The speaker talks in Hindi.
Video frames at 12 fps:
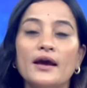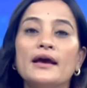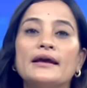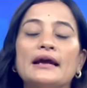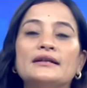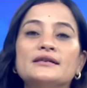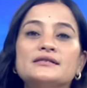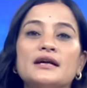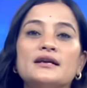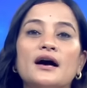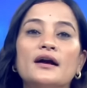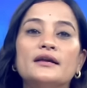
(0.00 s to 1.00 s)
केंद्र
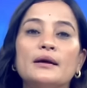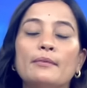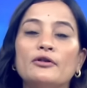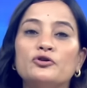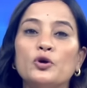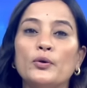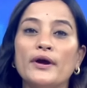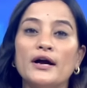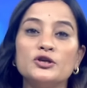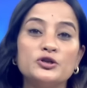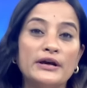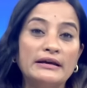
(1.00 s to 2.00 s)
सरकार के मंत्रियों ने
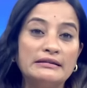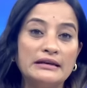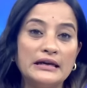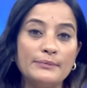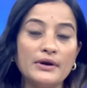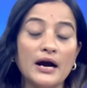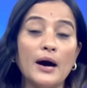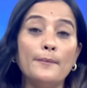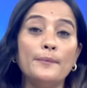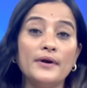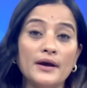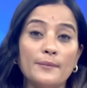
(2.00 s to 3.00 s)
आज नई दिल्ली में अपने